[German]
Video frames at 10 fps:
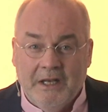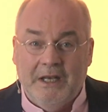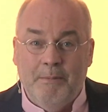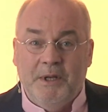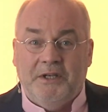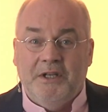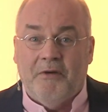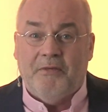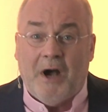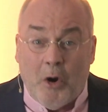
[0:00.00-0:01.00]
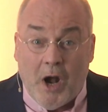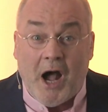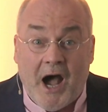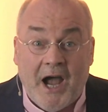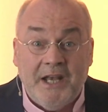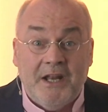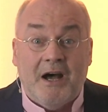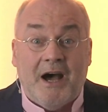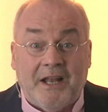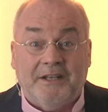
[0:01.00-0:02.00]
Nämlich die Erfahrung,
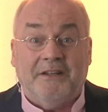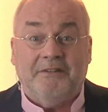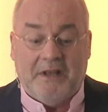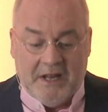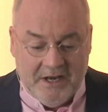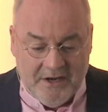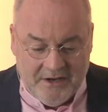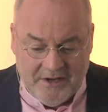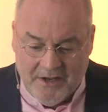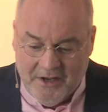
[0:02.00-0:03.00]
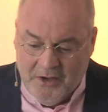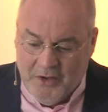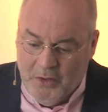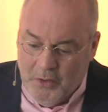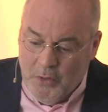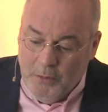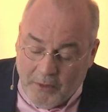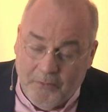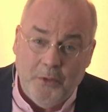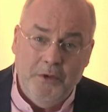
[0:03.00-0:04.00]
einer hat das Ende
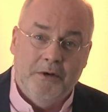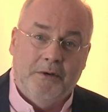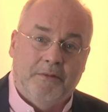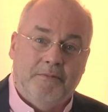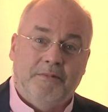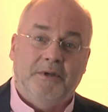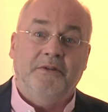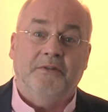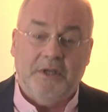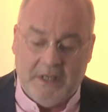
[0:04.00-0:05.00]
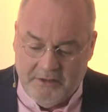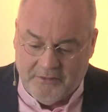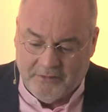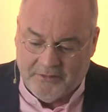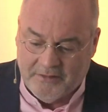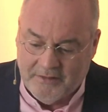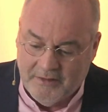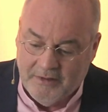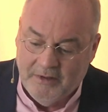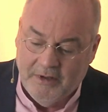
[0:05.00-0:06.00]
überwunden, dieser Jesus.
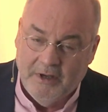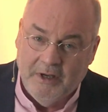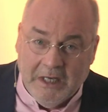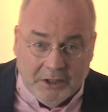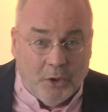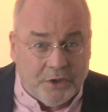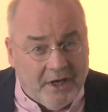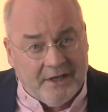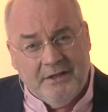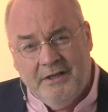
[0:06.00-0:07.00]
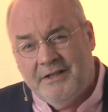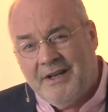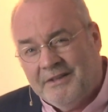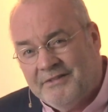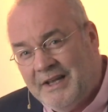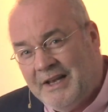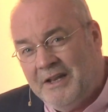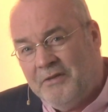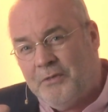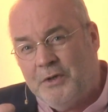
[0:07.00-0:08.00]
Gott hat ihn
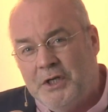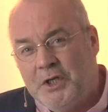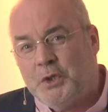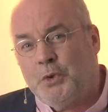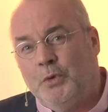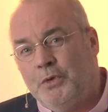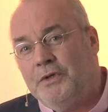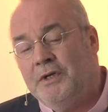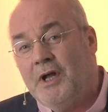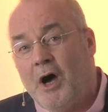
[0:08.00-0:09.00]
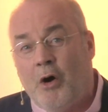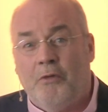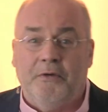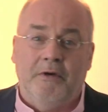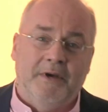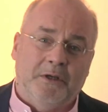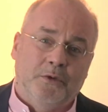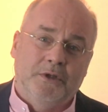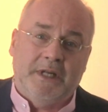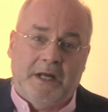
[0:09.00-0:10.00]
tatsächlich von den Toten auferweckt
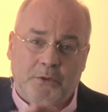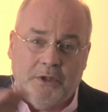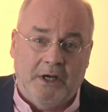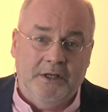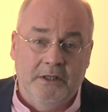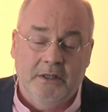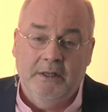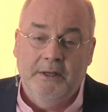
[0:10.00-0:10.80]
und dadurch eine